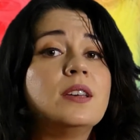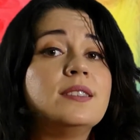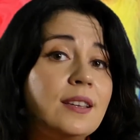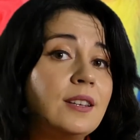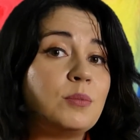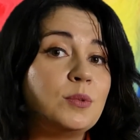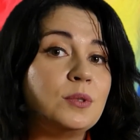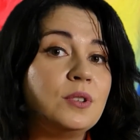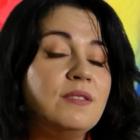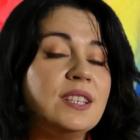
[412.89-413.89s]
sia dal
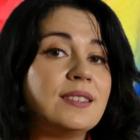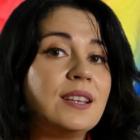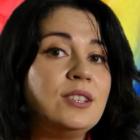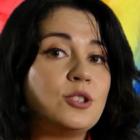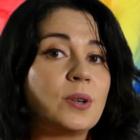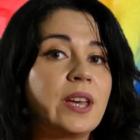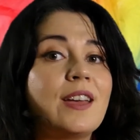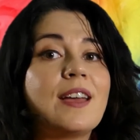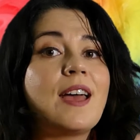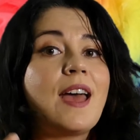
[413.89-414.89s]
punto di vista di ciò
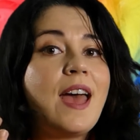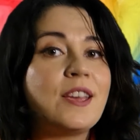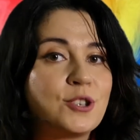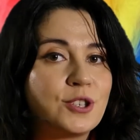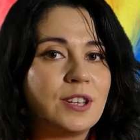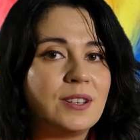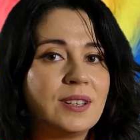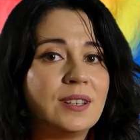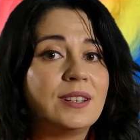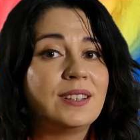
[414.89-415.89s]
che esce
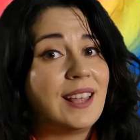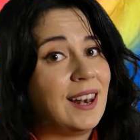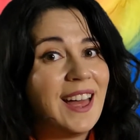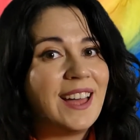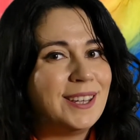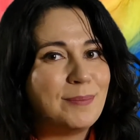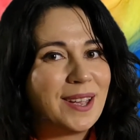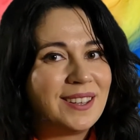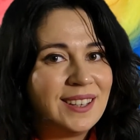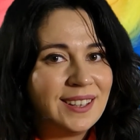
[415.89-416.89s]
dall'anima